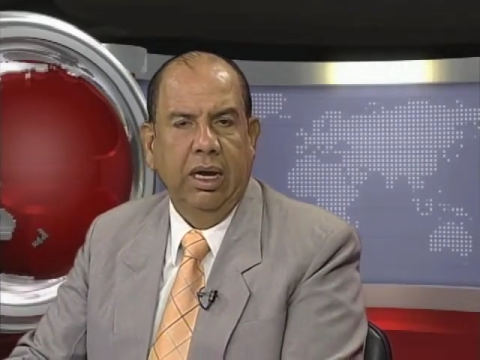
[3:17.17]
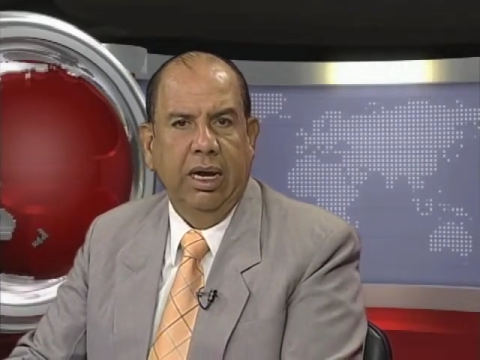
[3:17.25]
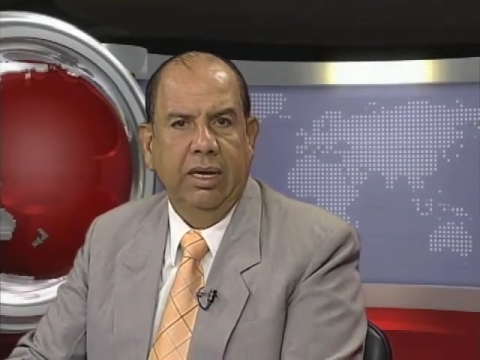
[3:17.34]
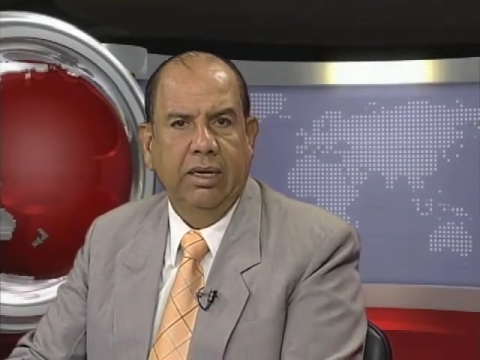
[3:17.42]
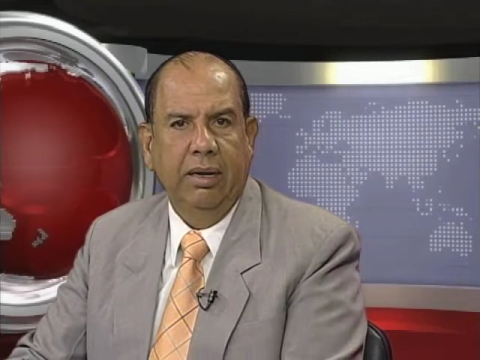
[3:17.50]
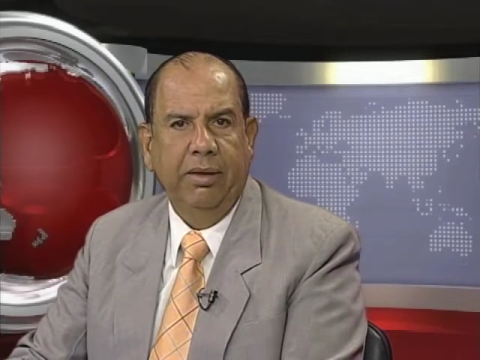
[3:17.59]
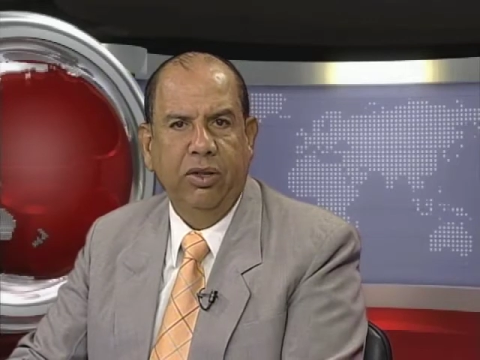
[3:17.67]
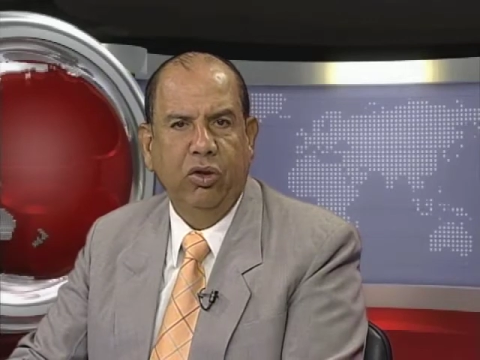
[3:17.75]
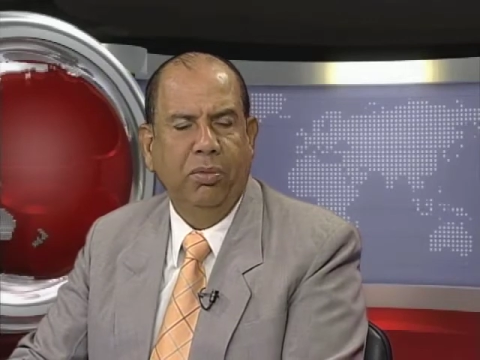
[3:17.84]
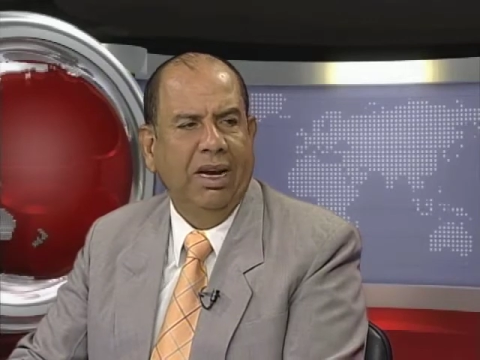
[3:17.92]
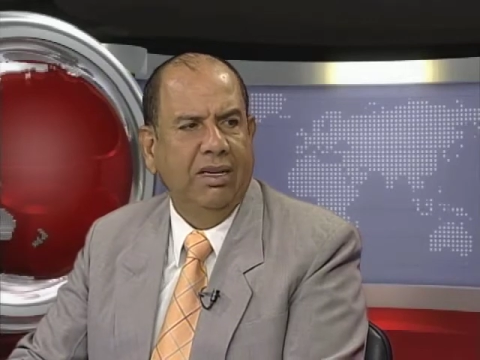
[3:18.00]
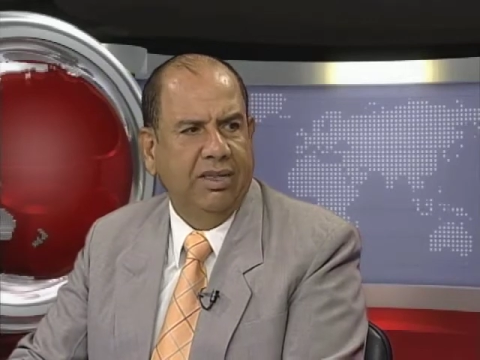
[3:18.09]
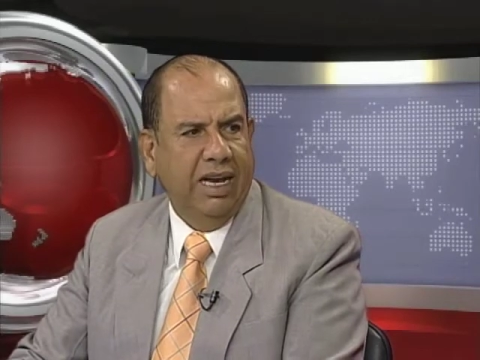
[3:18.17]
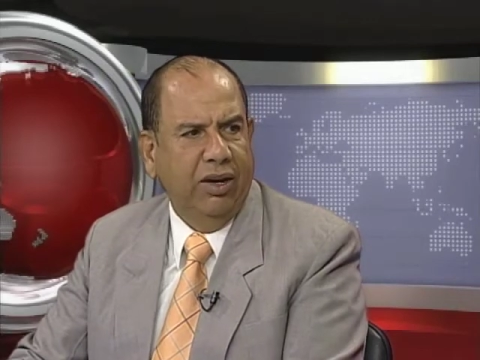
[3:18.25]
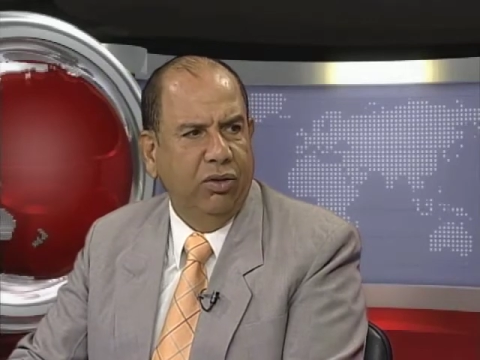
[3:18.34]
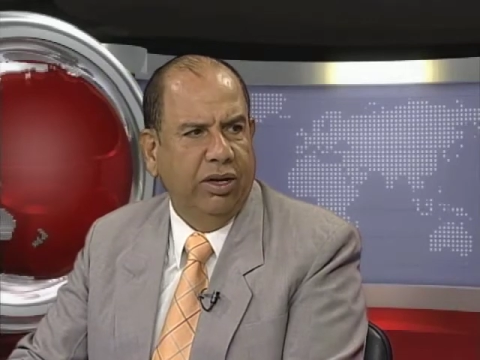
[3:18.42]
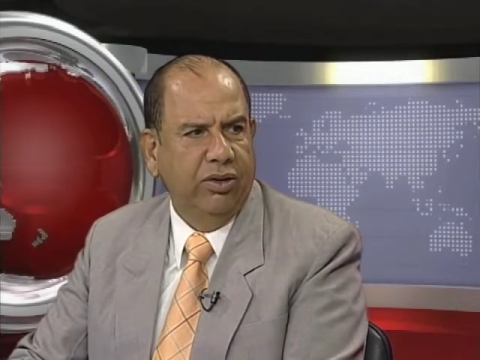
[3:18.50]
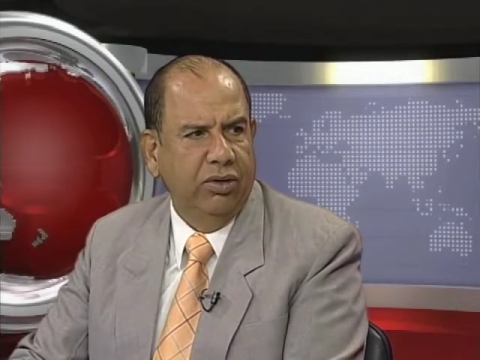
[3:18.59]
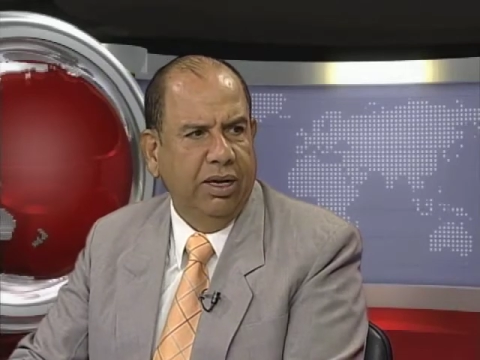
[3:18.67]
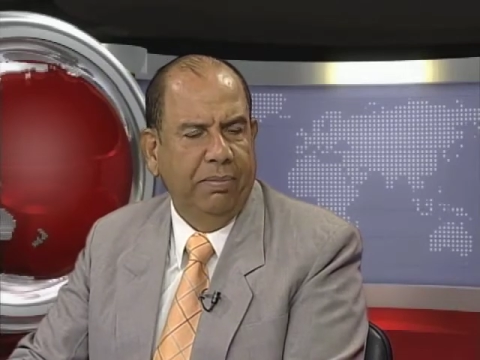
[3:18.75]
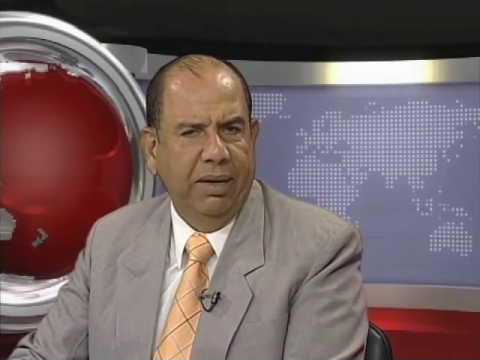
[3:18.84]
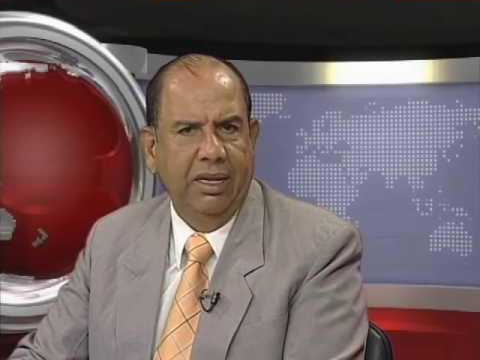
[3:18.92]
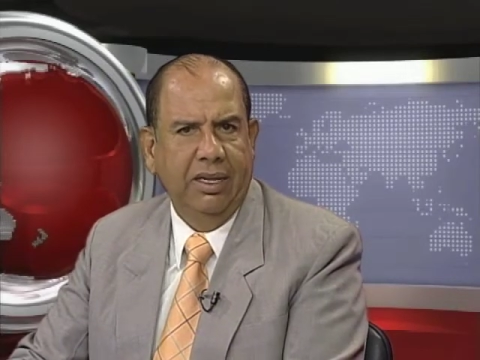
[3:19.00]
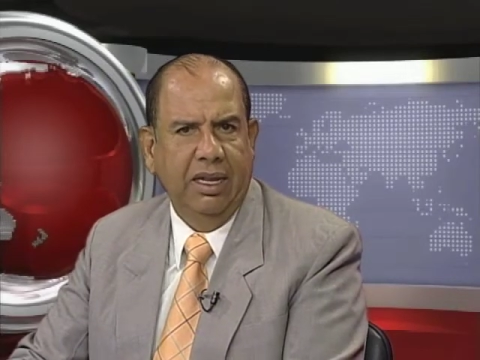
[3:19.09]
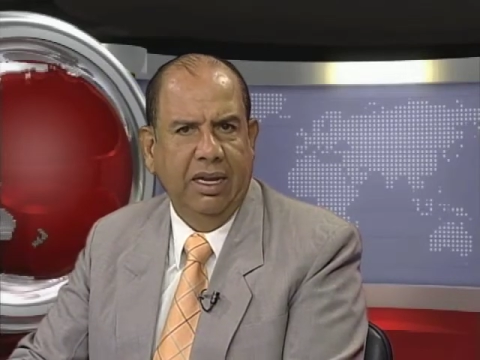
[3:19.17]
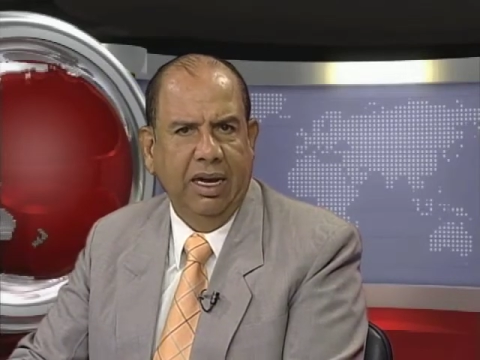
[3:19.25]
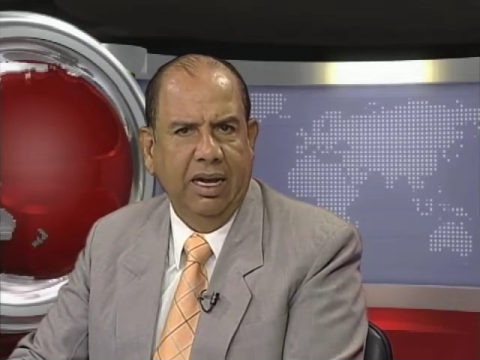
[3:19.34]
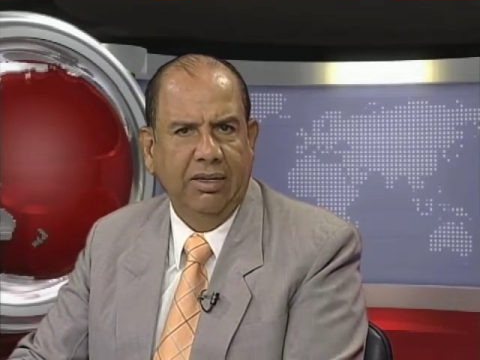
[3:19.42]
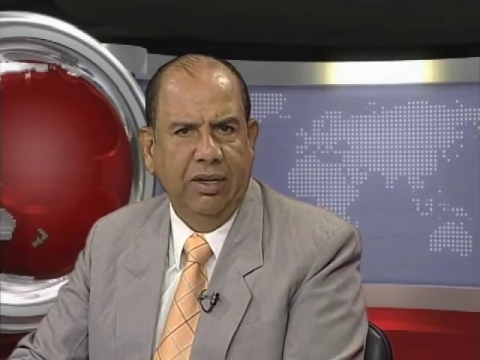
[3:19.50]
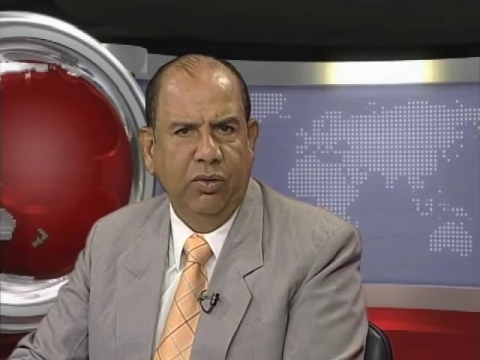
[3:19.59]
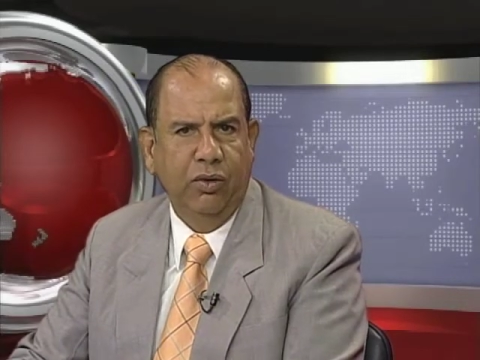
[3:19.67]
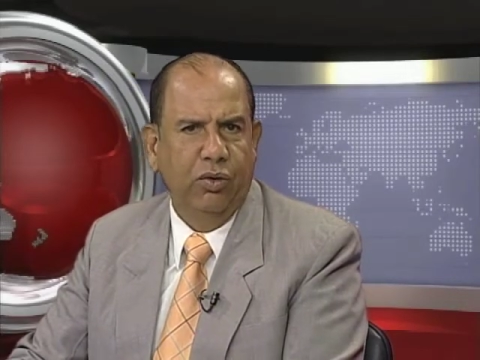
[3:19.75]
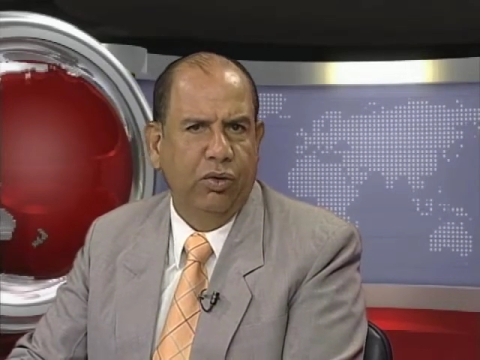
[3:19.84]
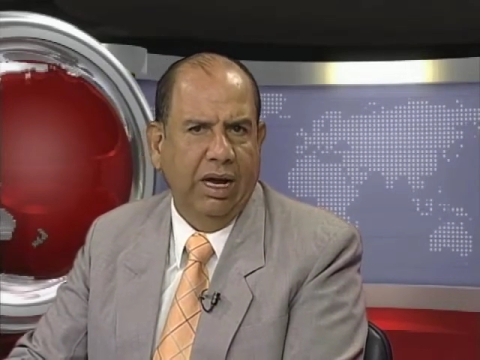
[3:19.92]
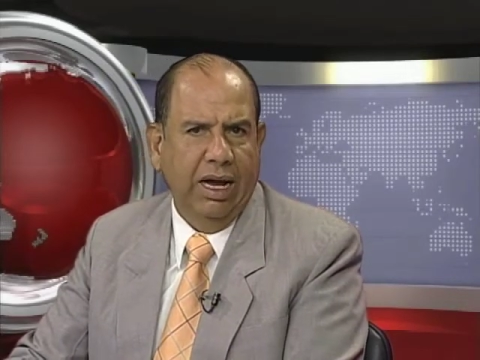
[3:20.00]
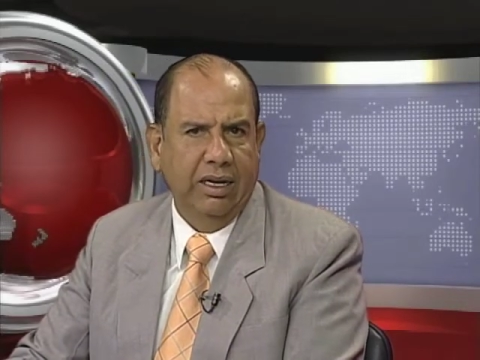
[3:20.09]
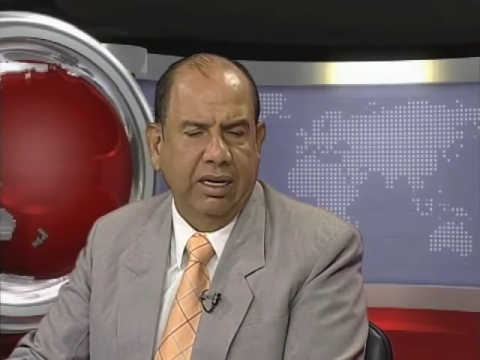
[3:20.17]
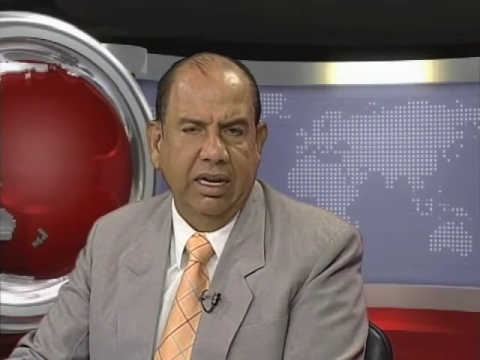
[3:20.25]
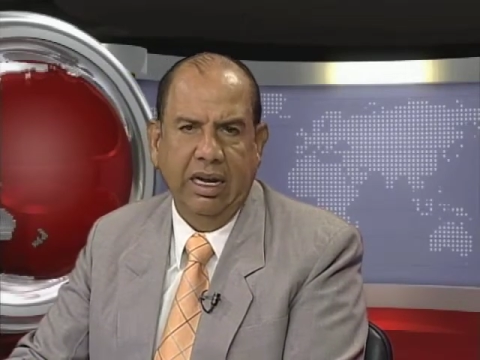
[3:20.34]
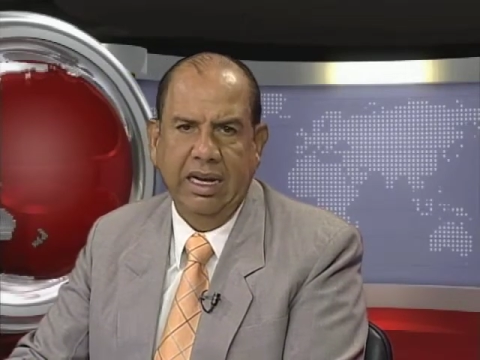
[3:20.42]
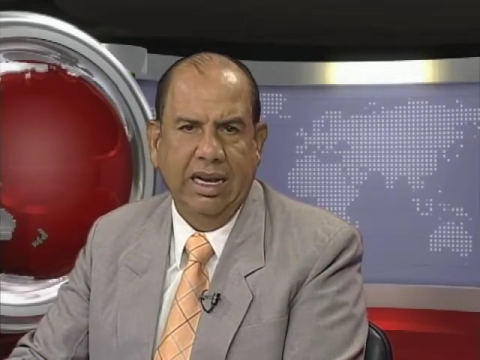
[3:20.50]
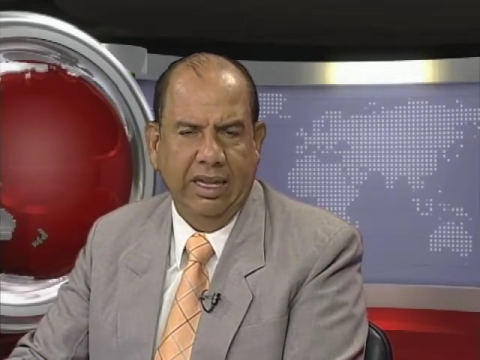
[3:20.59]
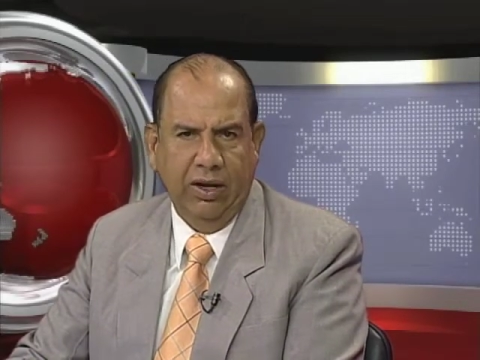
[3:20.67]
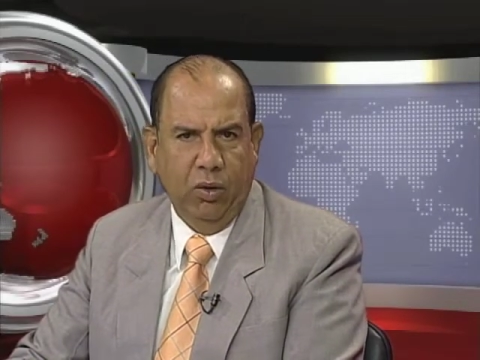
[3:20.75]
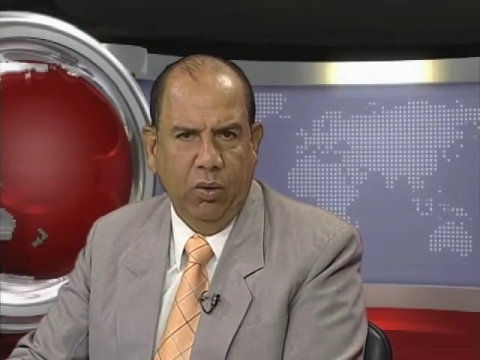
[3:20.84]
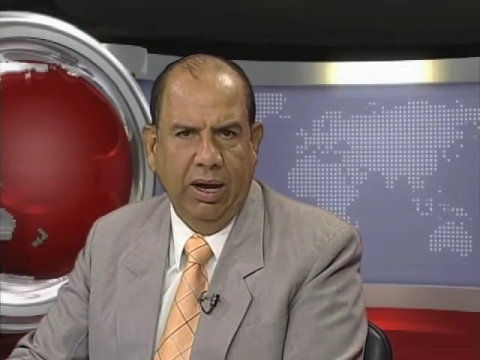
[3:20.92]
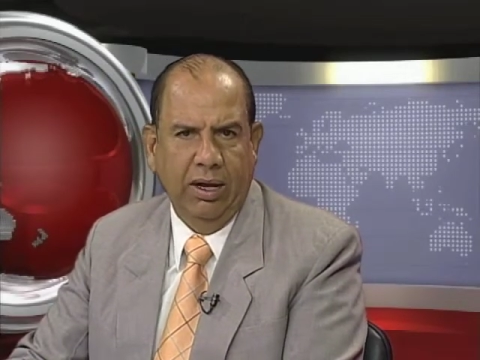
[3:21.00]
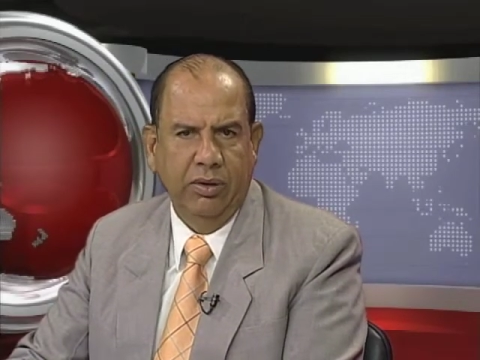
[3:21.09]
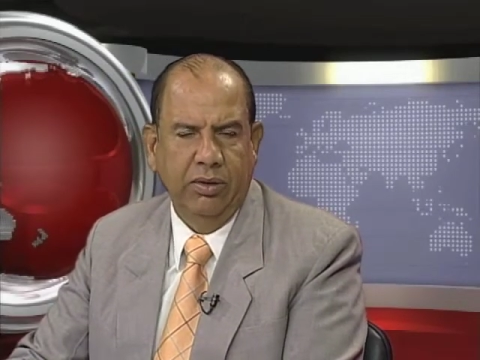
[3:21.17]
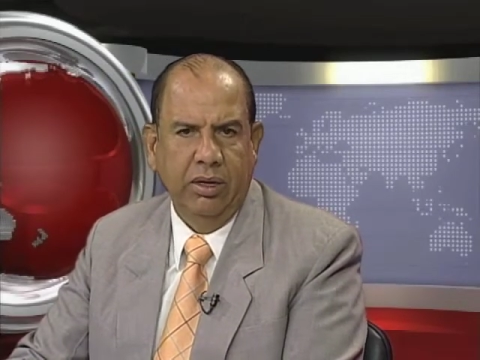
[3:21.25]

ese elemento malsano, que es una planta de gas, en un lugar inadecuado.